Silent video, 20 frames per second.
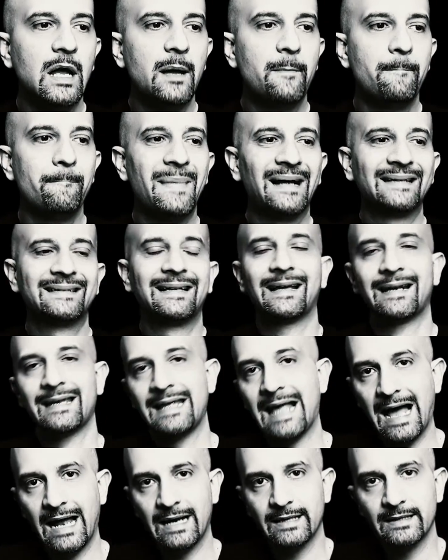
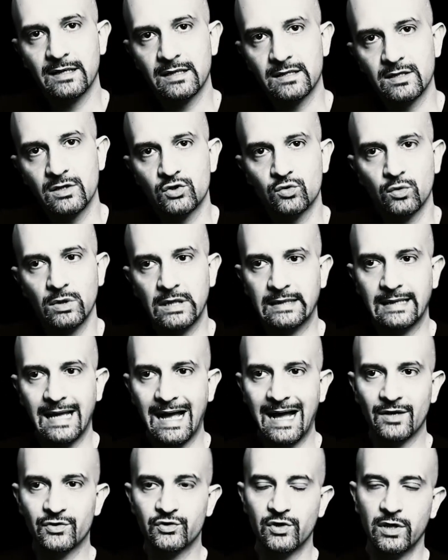materiale della
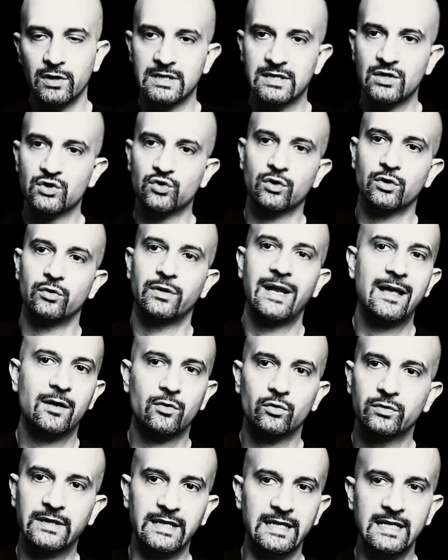sessualità, cioè nel senso che non è
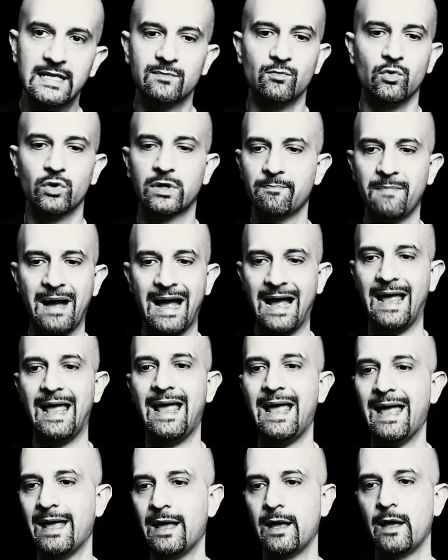erotismo, ma
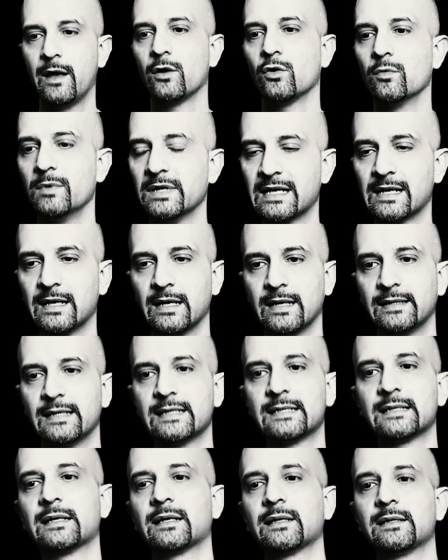è come dire, la
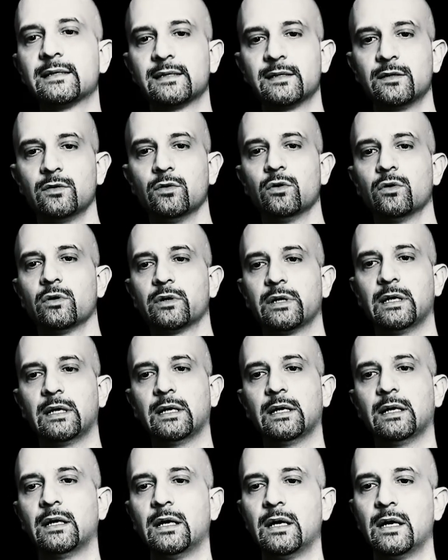descrizione,
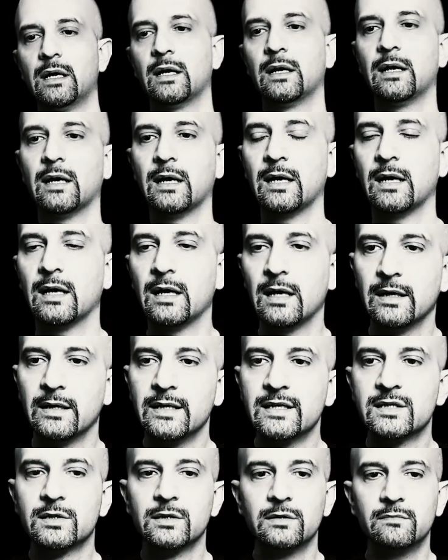la, la,
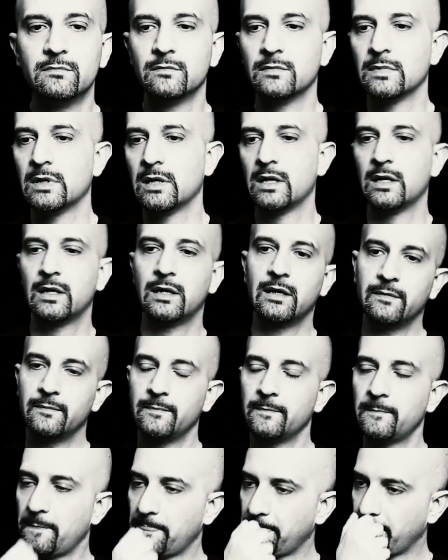mm,
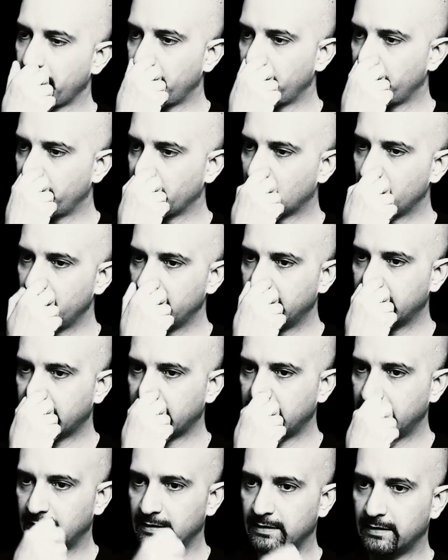
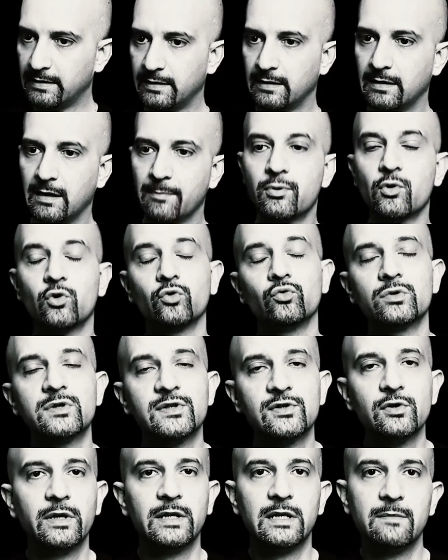dire, la, la
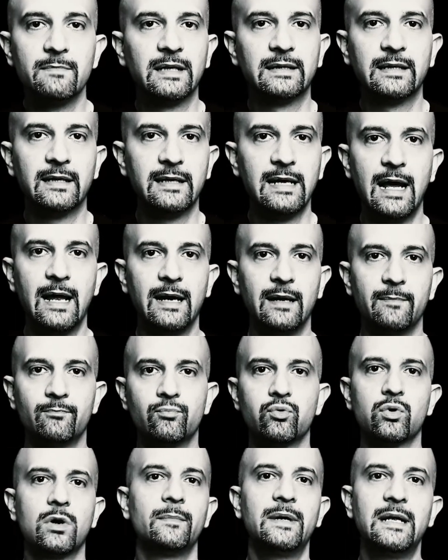produzione di materiale
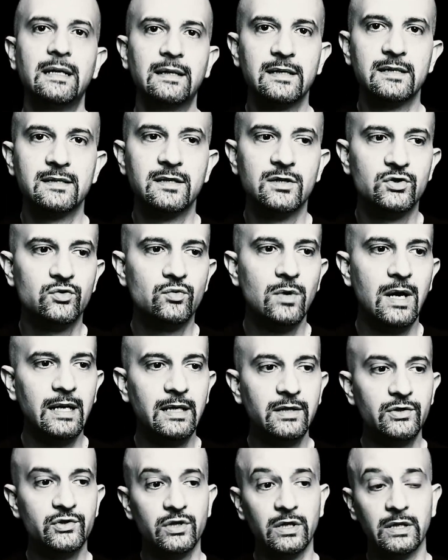puramente sessuale,
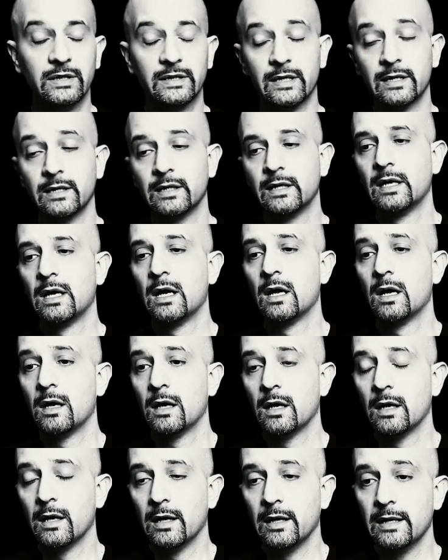eccetera,
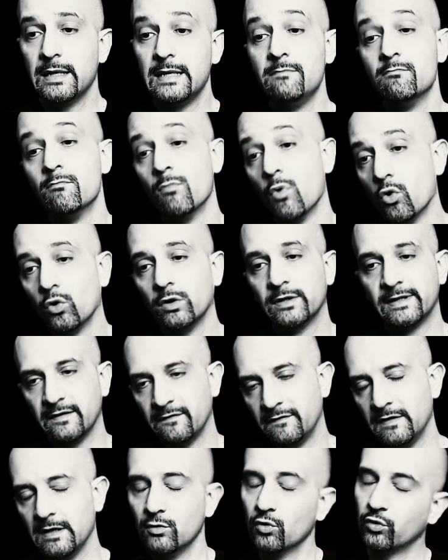eh, in molti
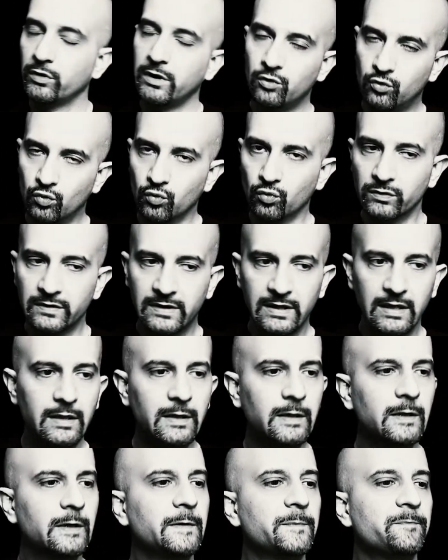film, non in
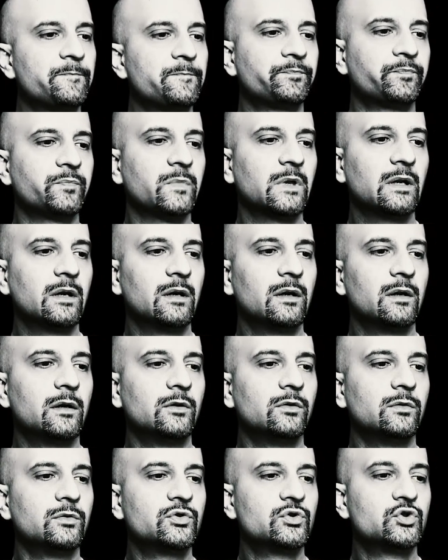tutti, mh,
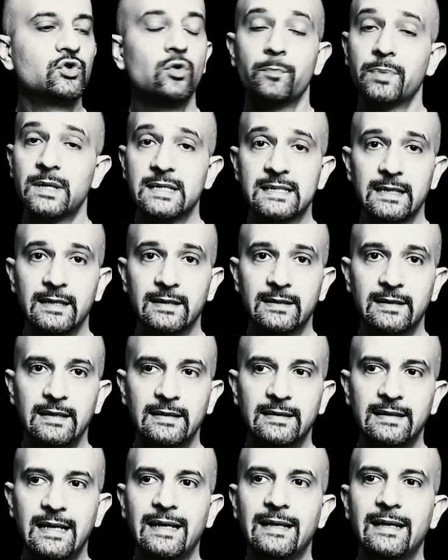sono
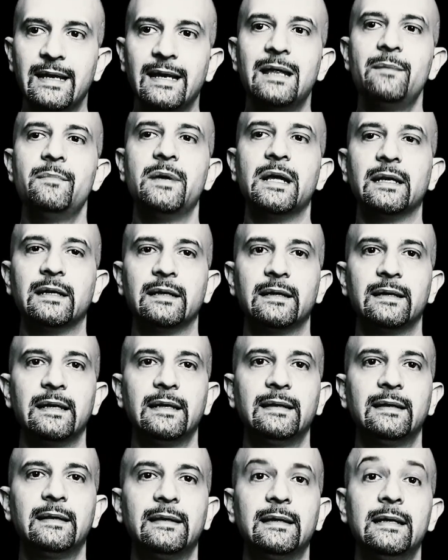presenti degli
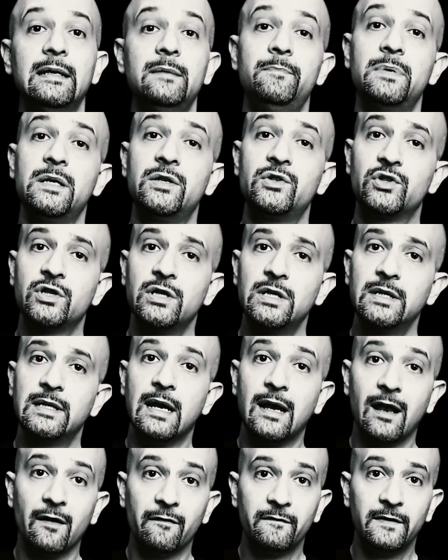elementi tipici
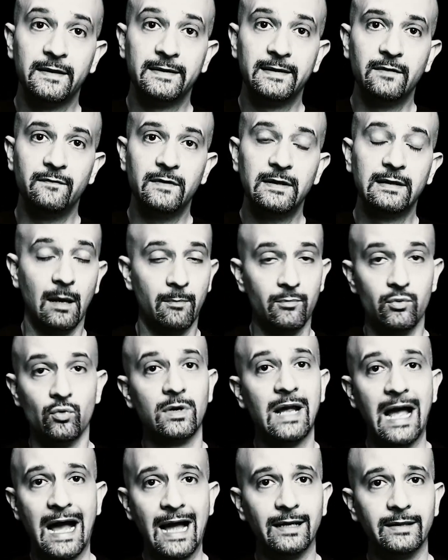dell'affettività più
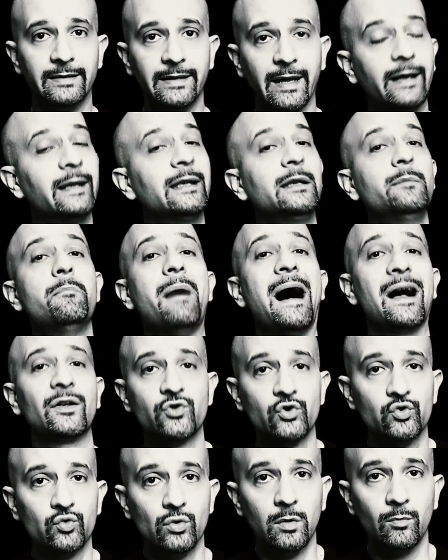calda, il
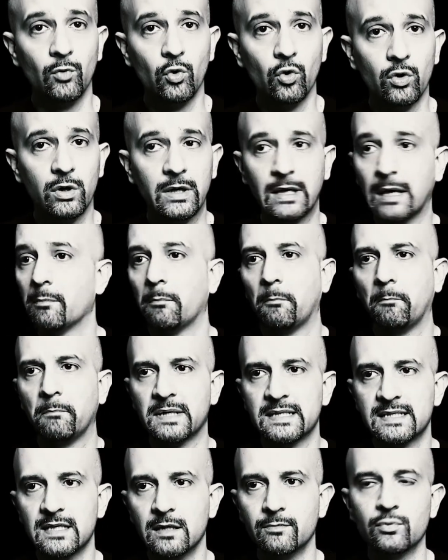bacio sulla bocca, per
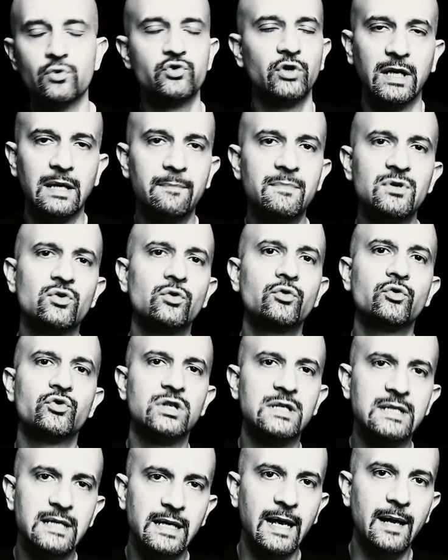esempio, cioè che bisogno ci
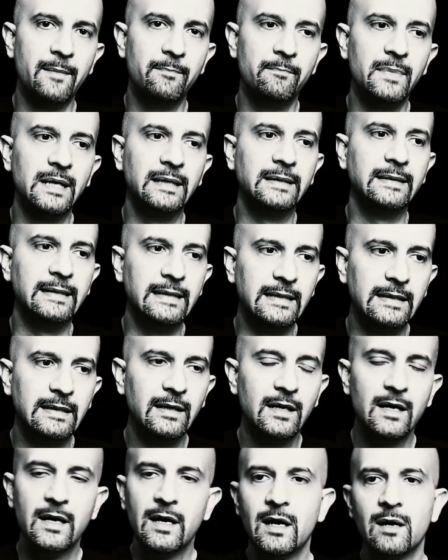sarebbe di
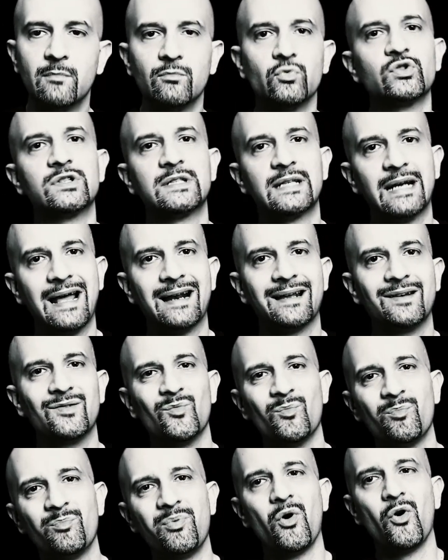mostrare in
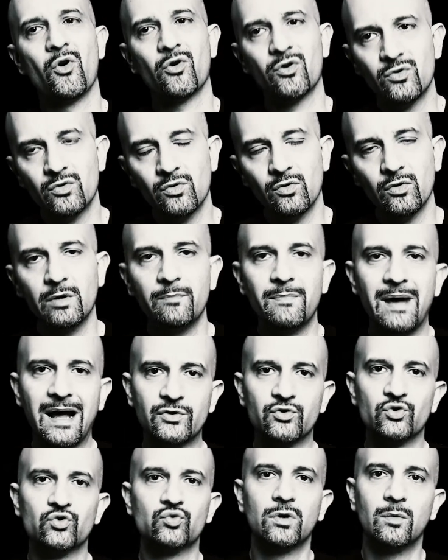un porno il
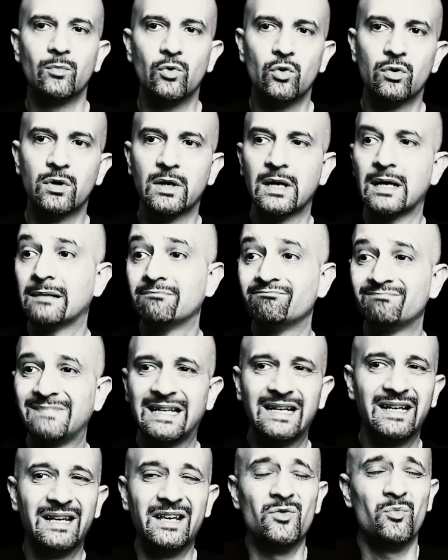bacio sulla bocca,
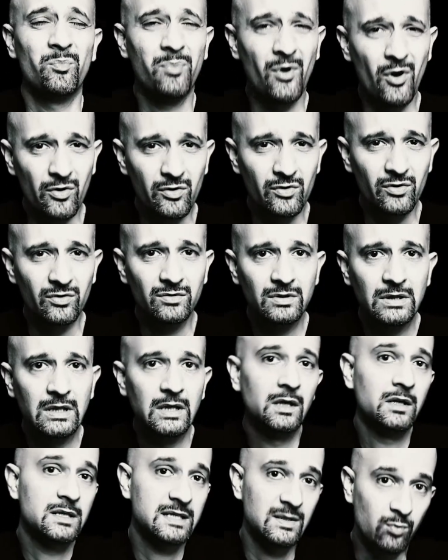in un porno
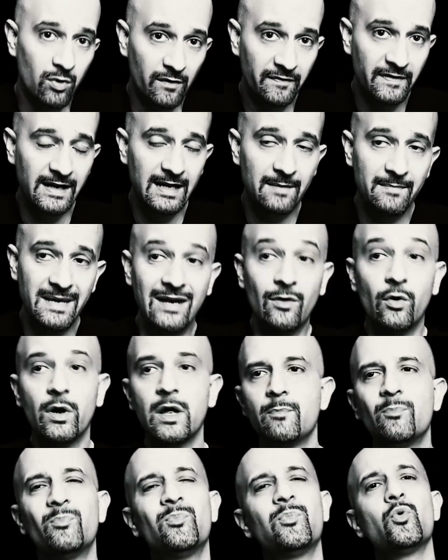si può fare a meno,
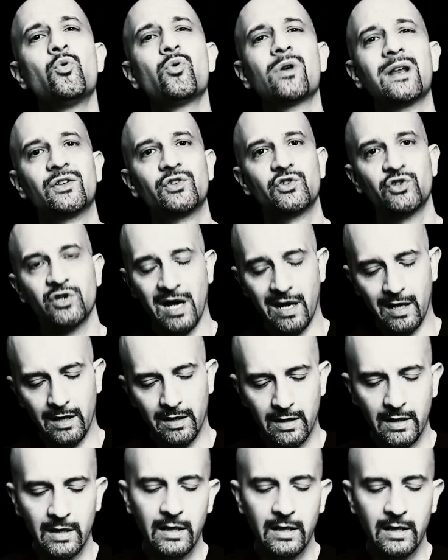eppure c'è.